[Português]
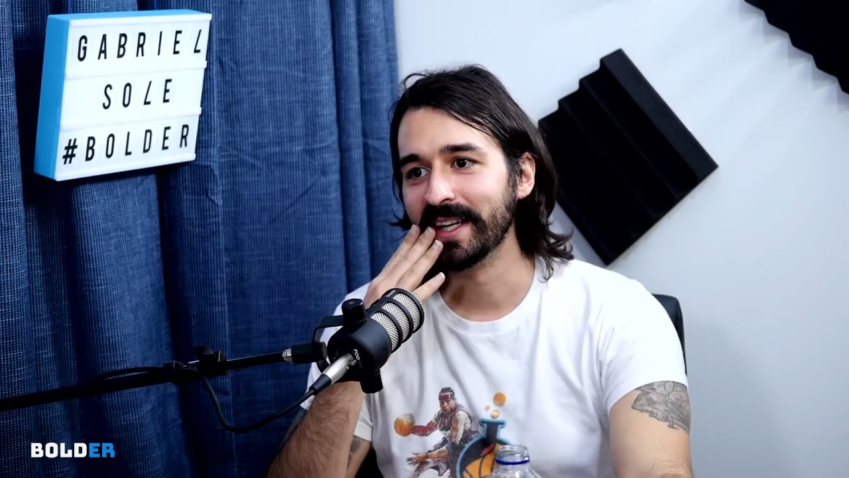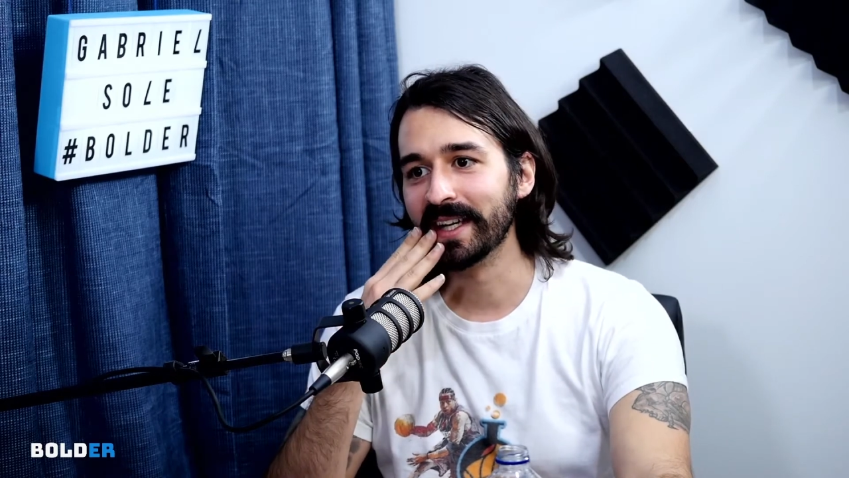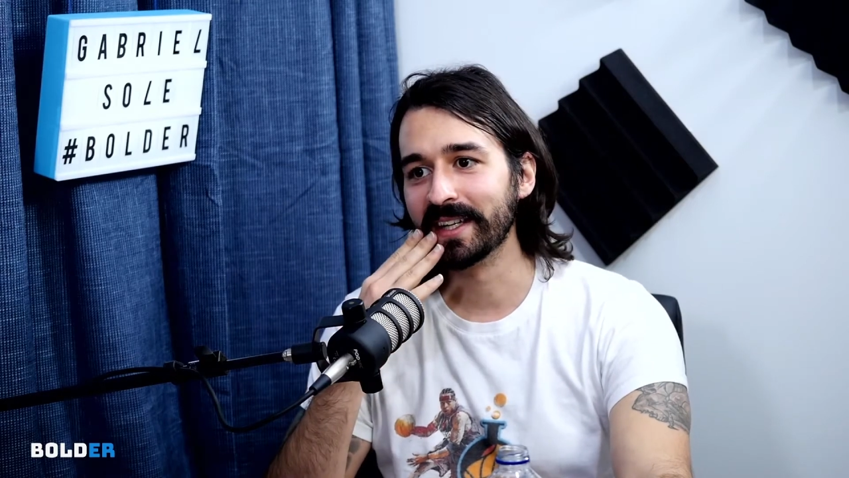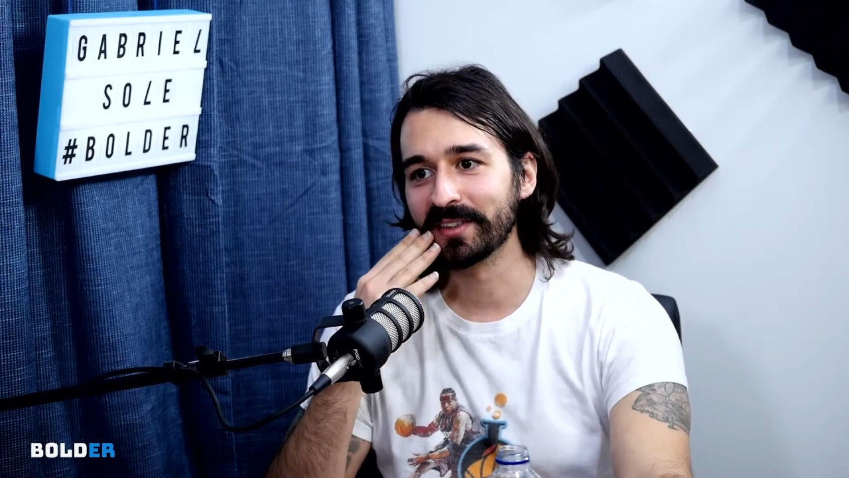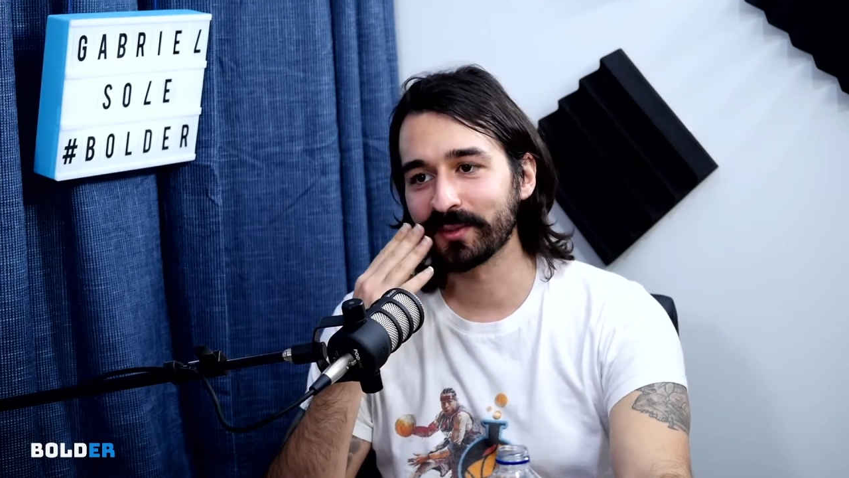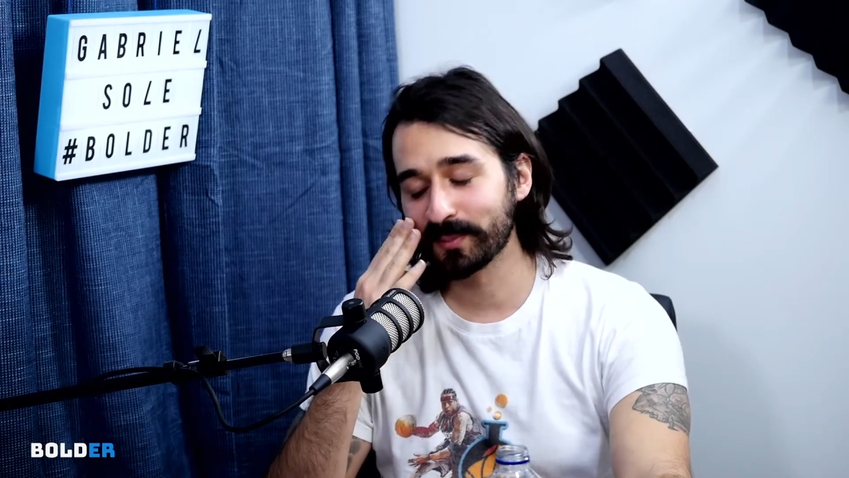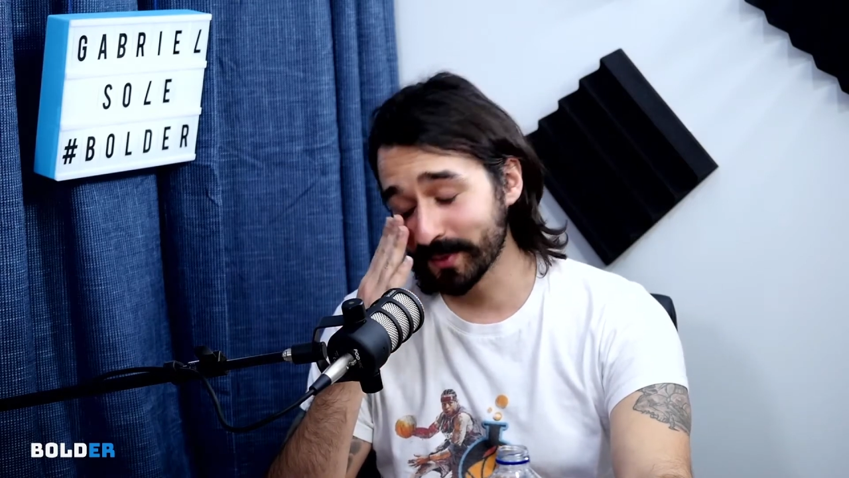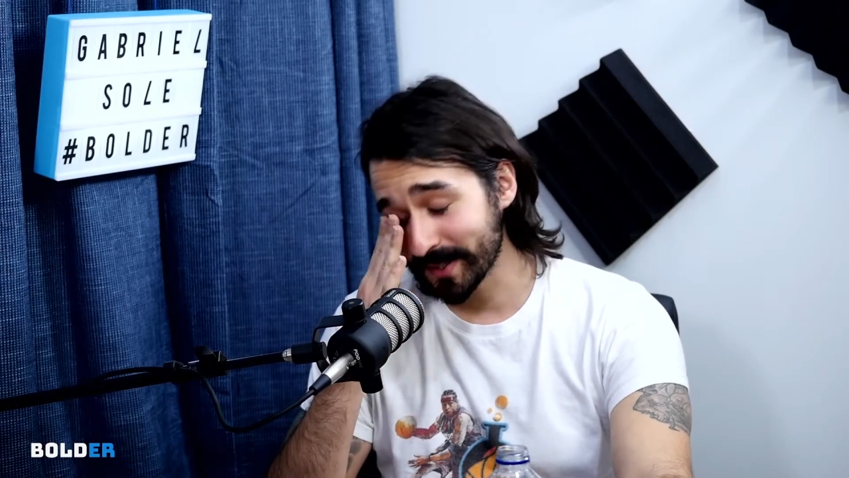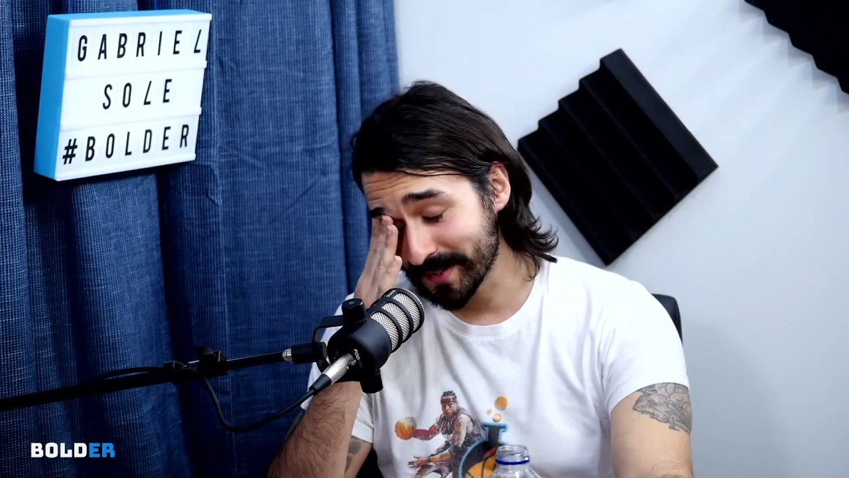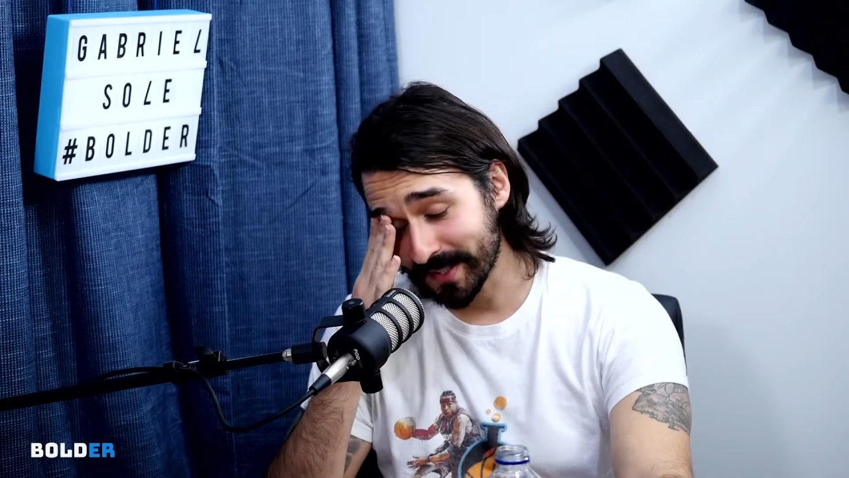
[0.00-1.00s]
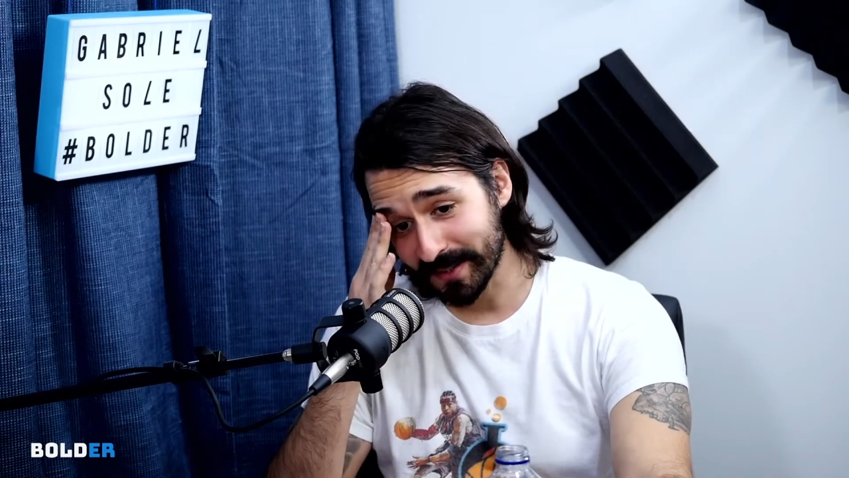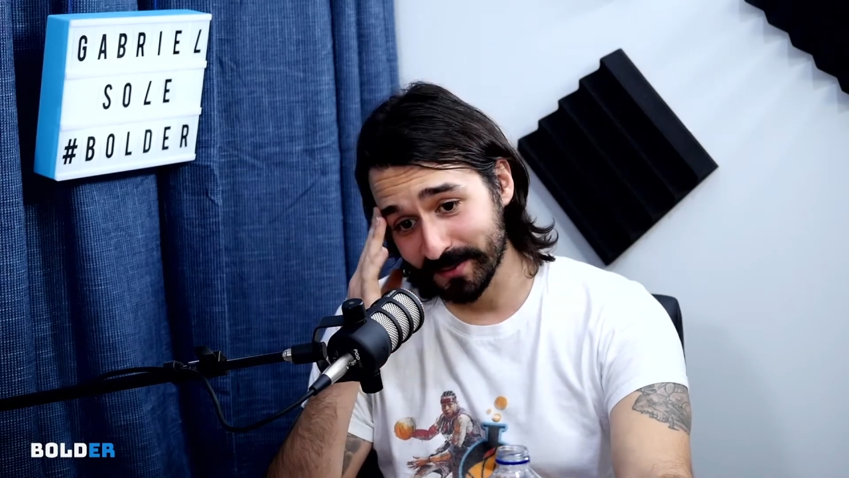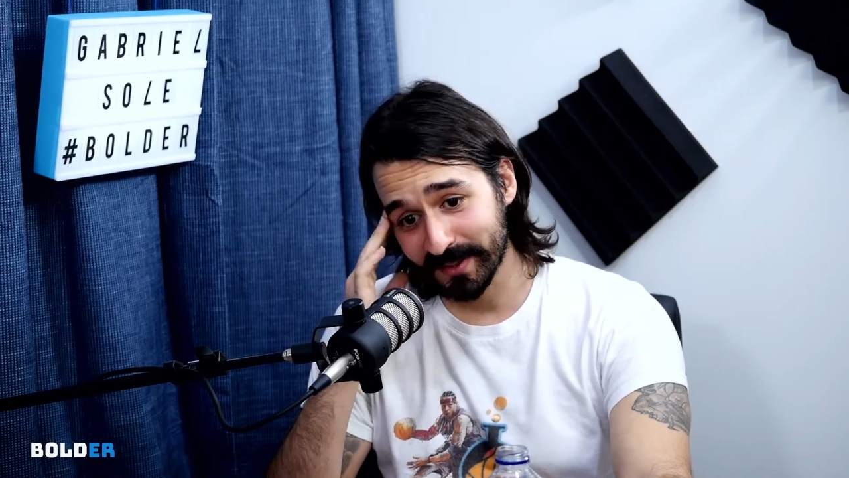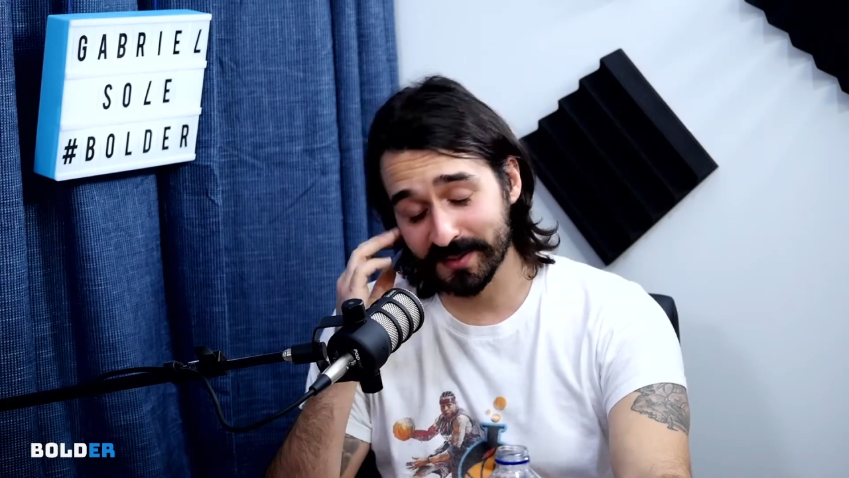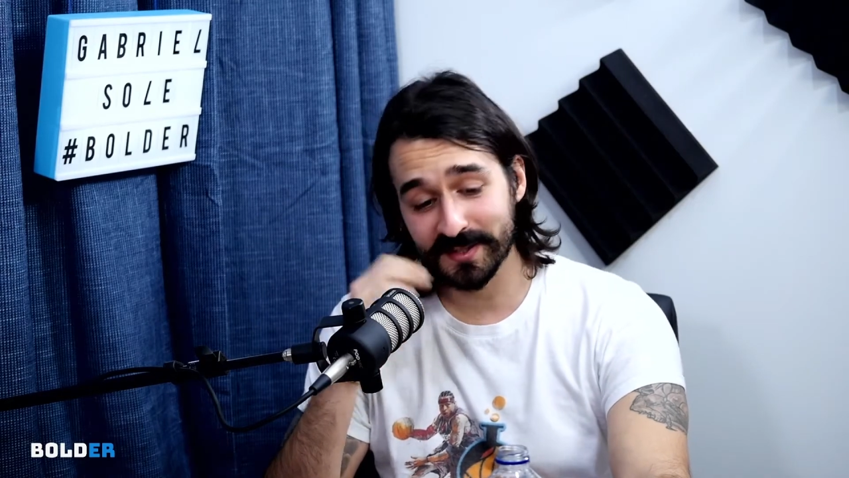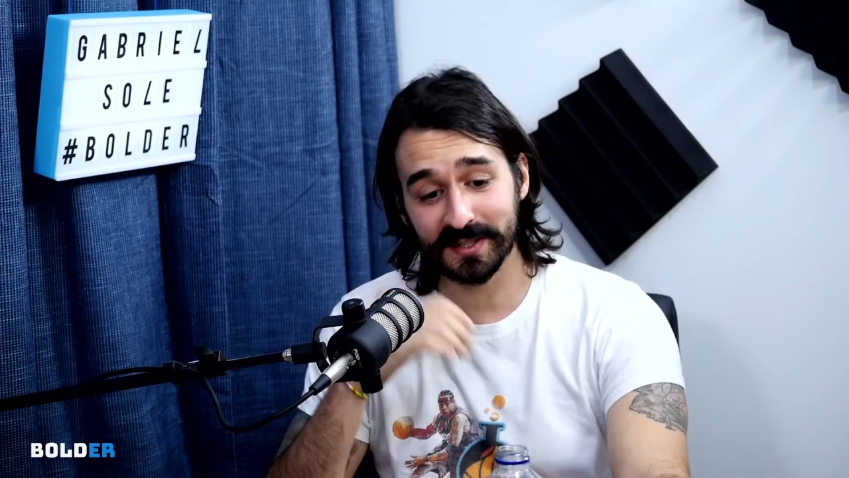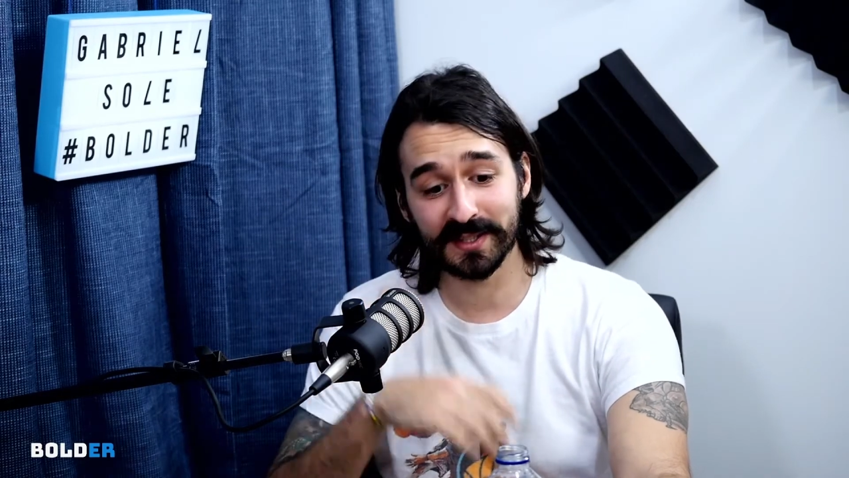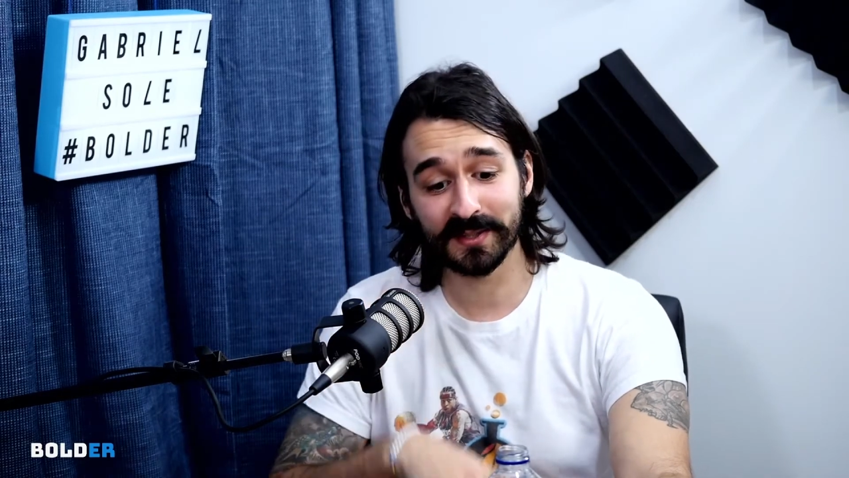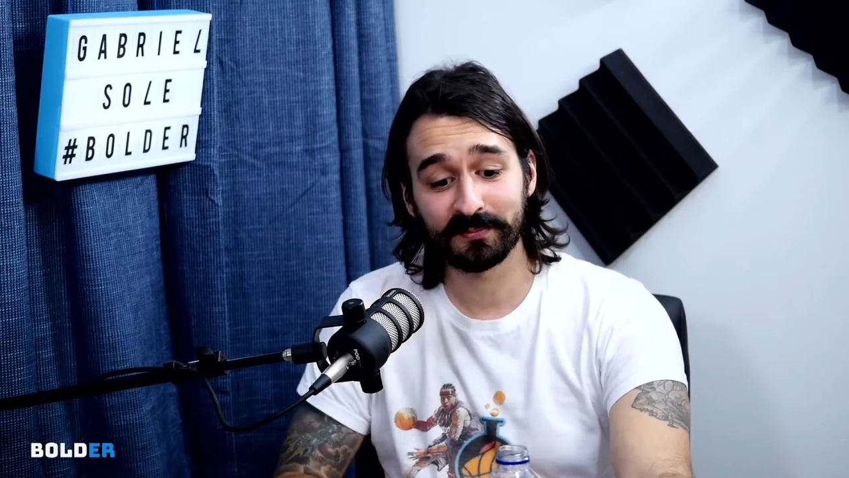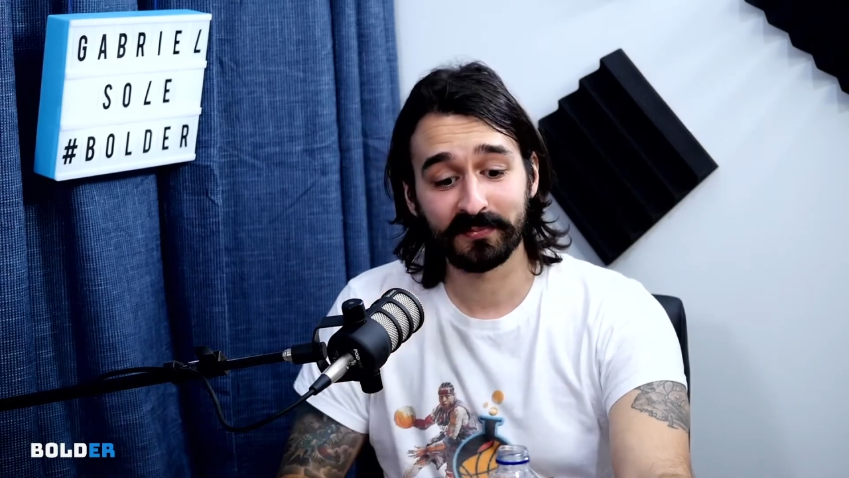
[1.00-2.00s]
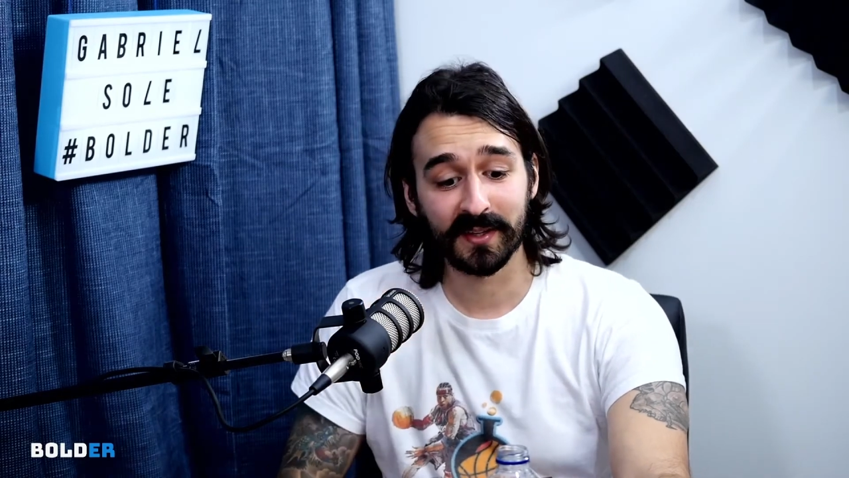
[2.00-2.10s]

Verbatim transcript: E a gente, pô, que é. saco, né? Não sei o quê.